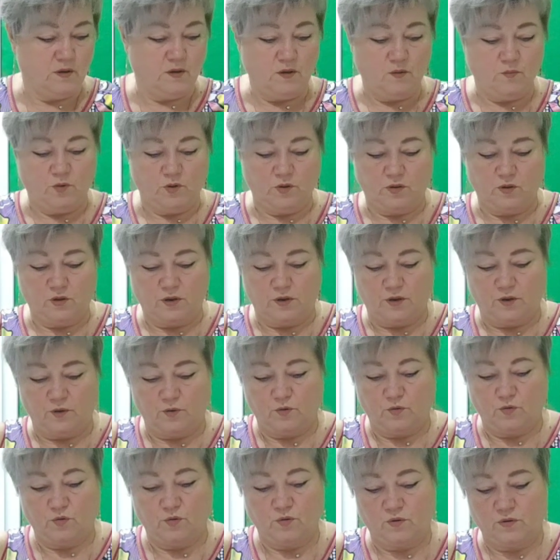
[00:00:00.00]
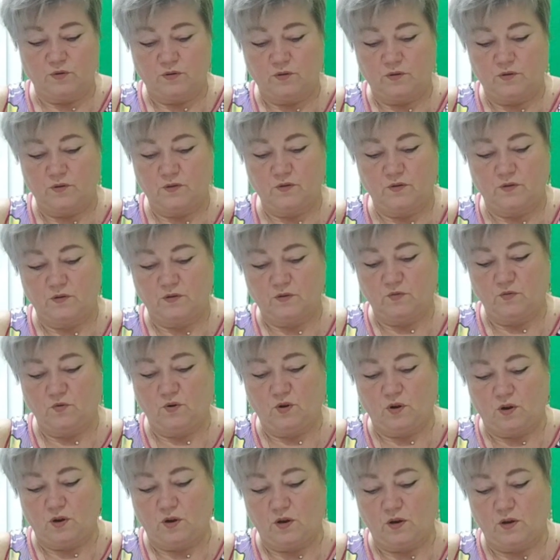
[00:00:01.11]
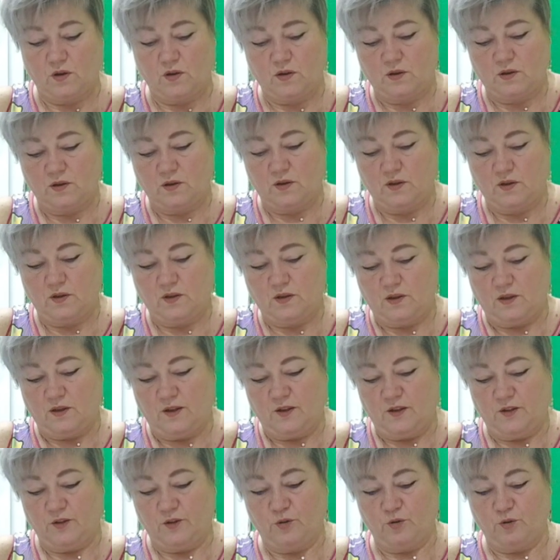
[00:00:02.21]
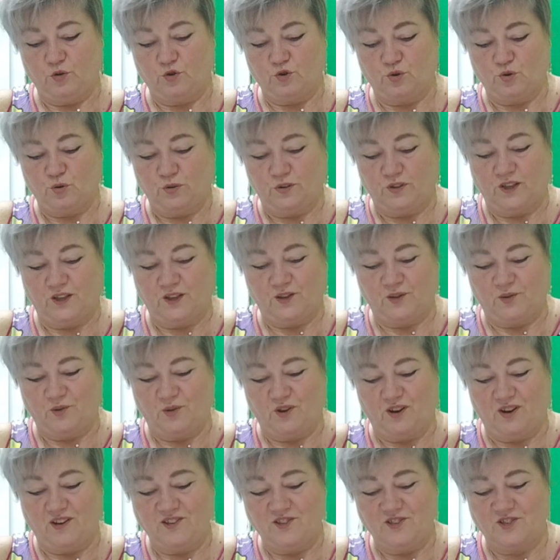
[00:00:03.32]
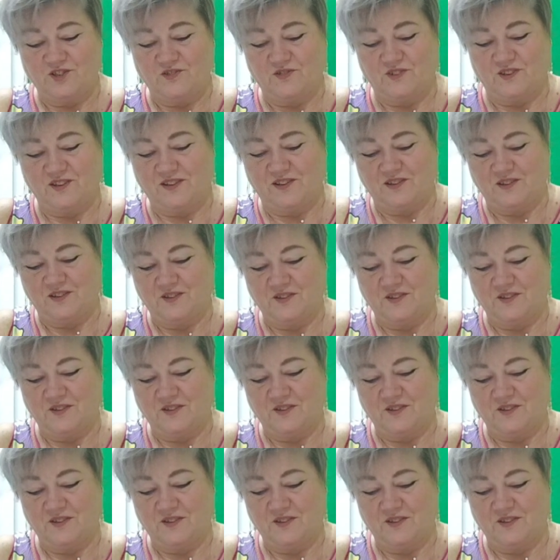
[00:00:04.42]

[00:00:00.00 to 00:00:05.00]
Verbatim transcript: И мандаринку. О как! То желтая, то оранжевая.